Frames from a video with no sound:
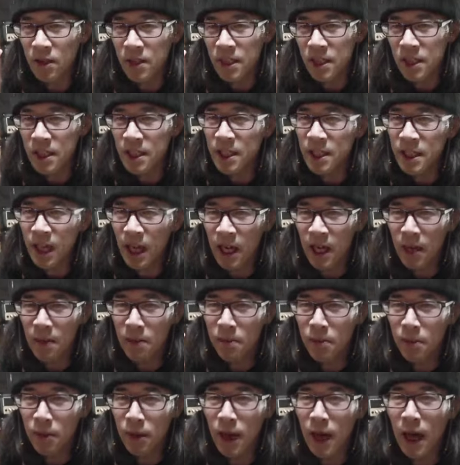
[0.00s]
いちっちゃい
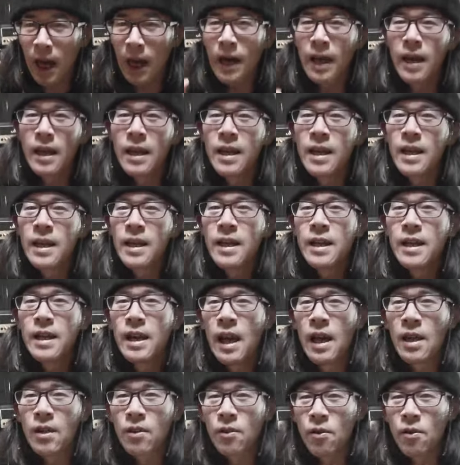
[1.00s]
アンプがあ